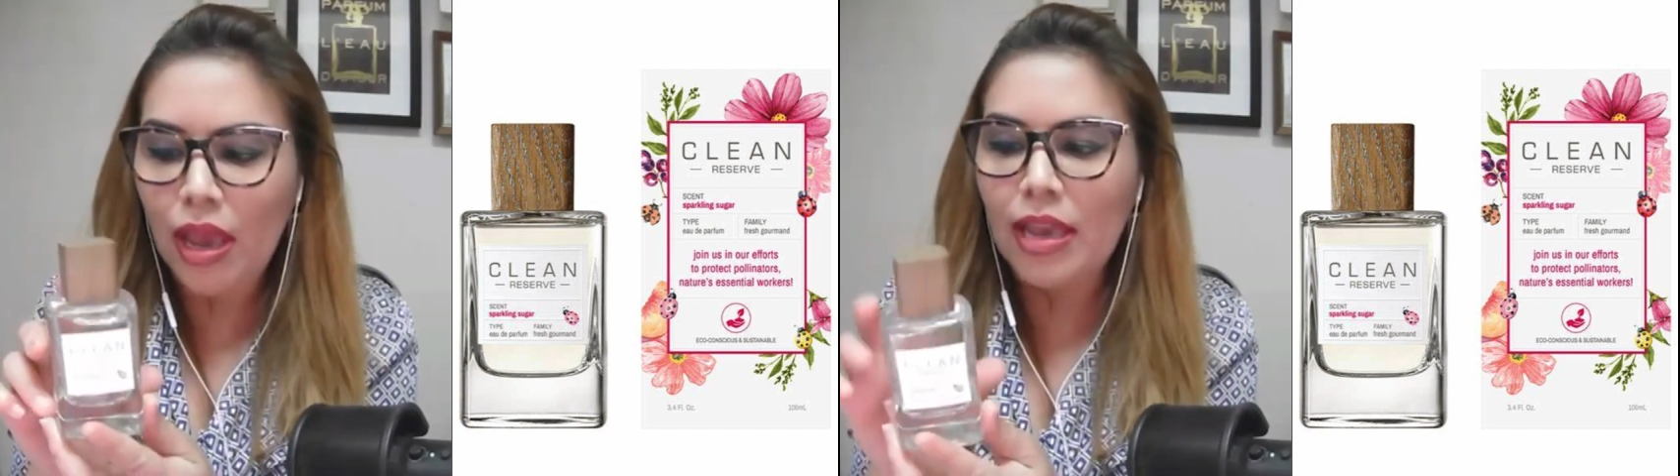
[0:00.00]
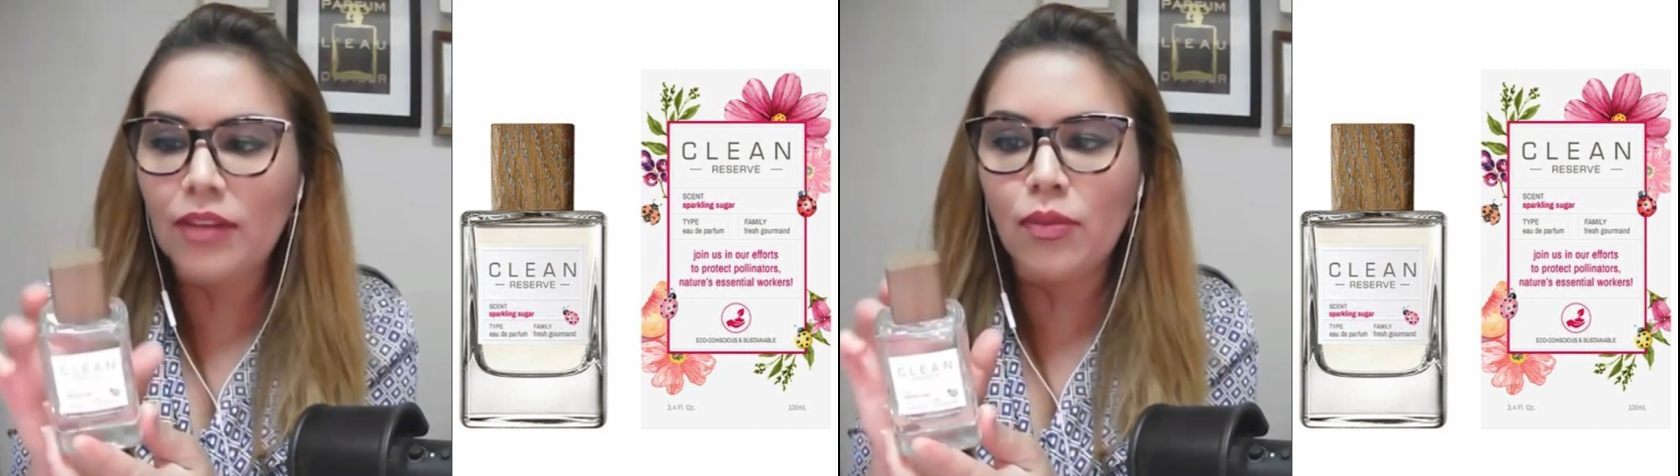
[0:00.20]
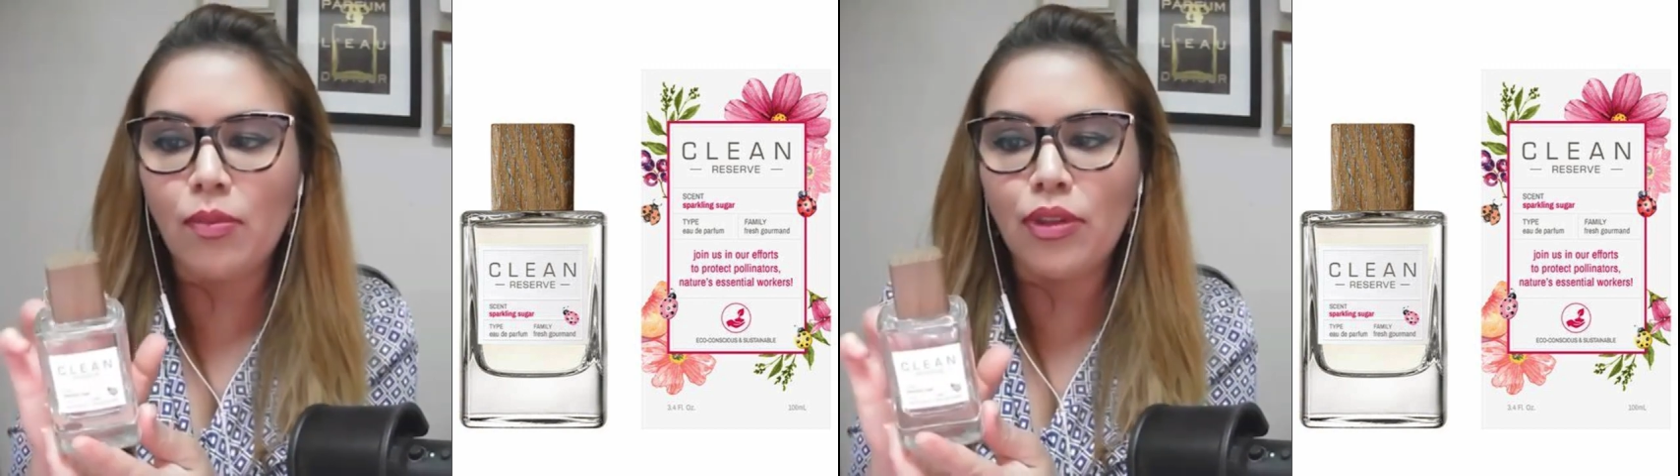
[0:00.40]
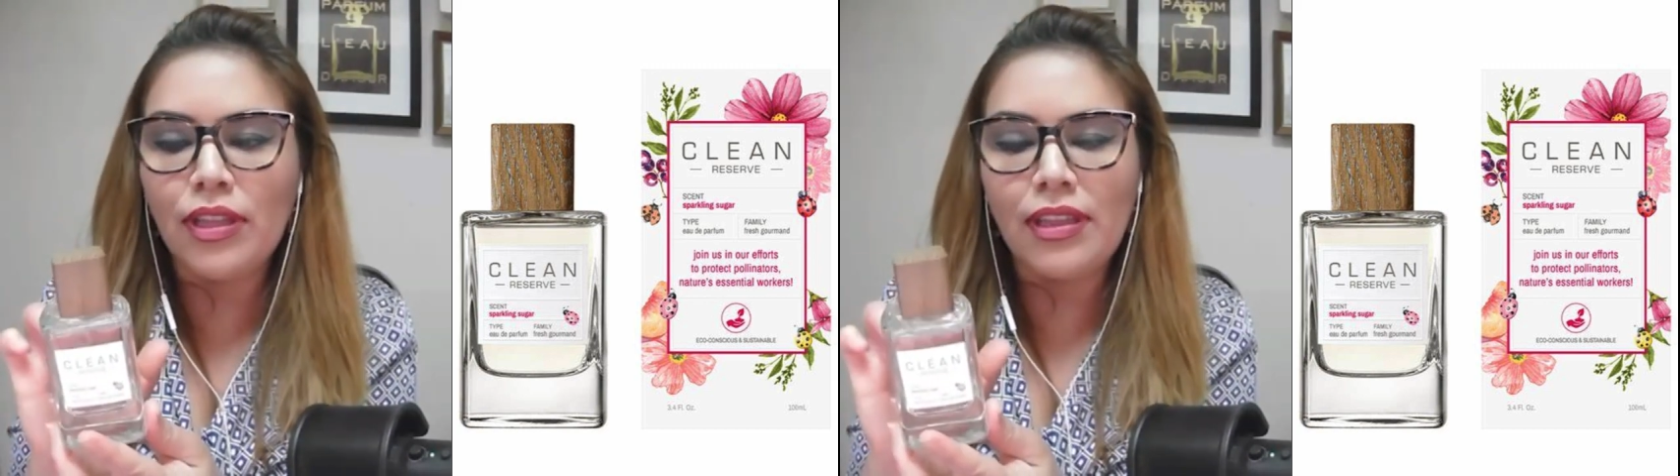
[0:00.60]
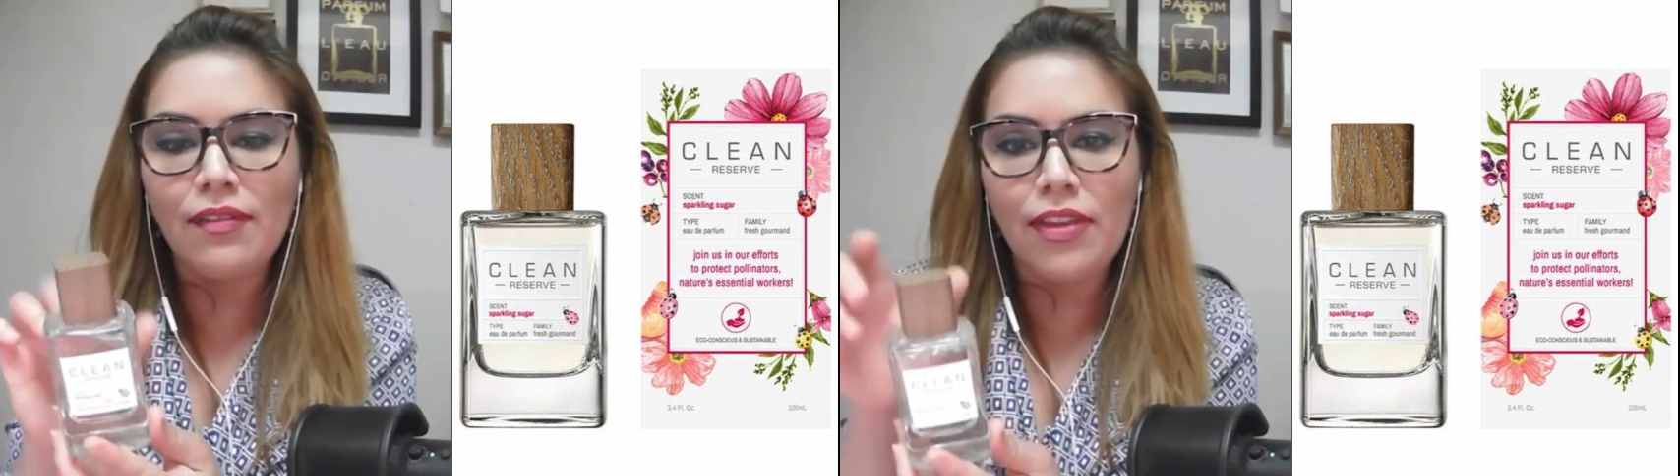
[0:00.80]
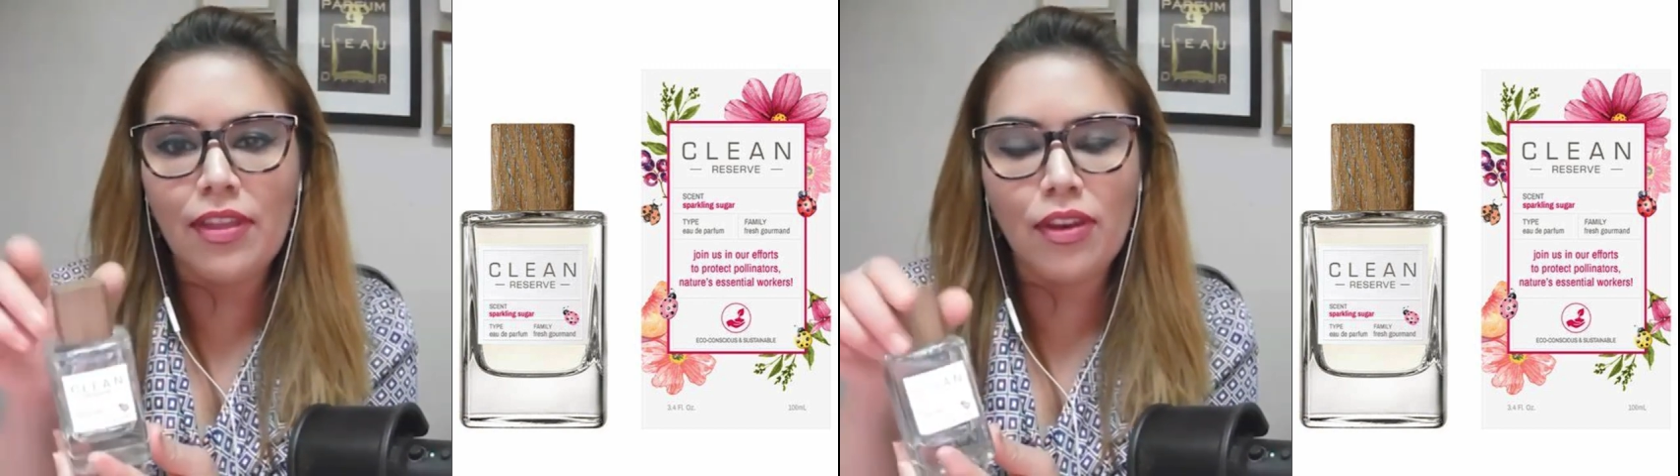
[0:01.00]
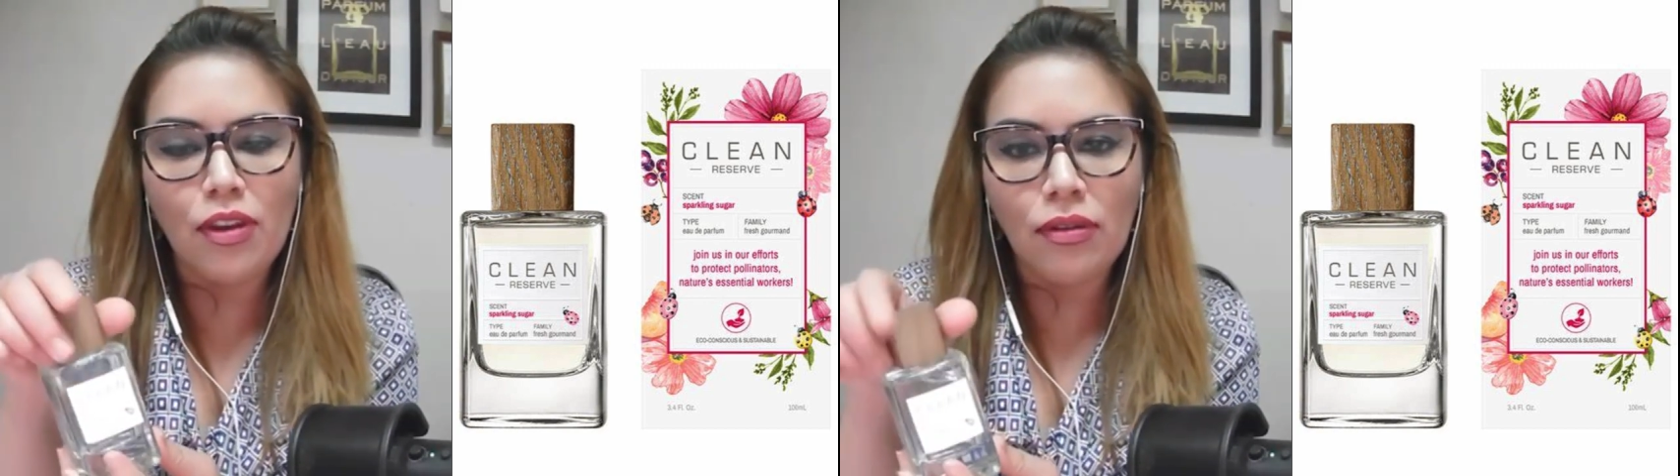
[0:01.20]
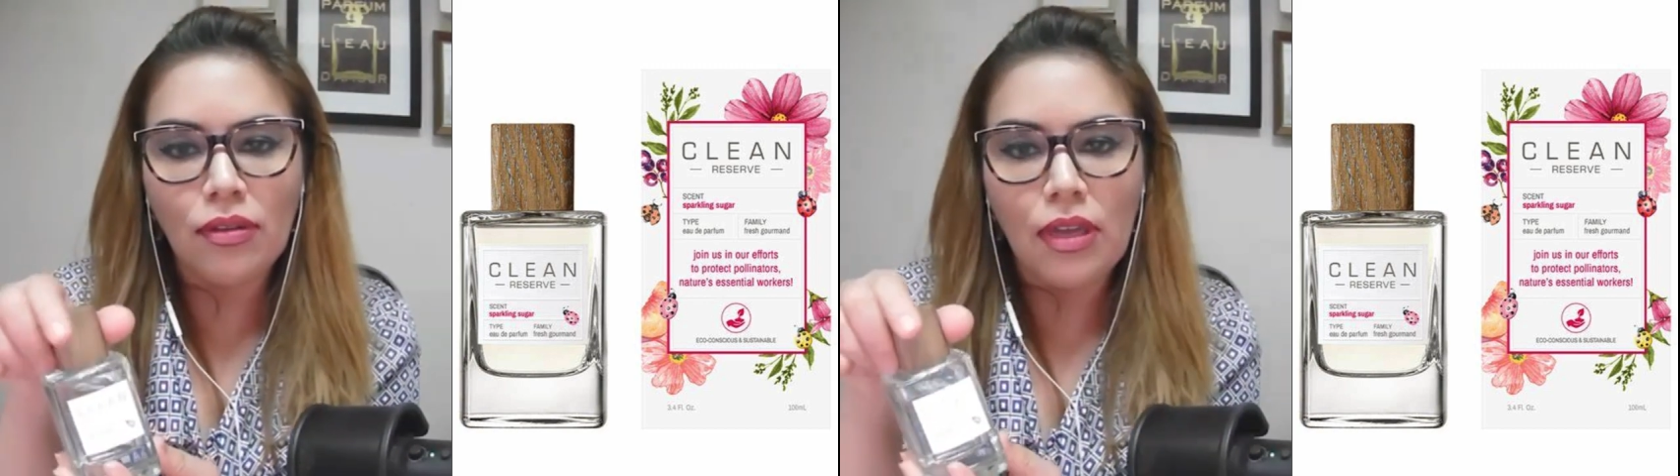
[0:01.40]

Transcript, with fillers: Es un bote de vidrio,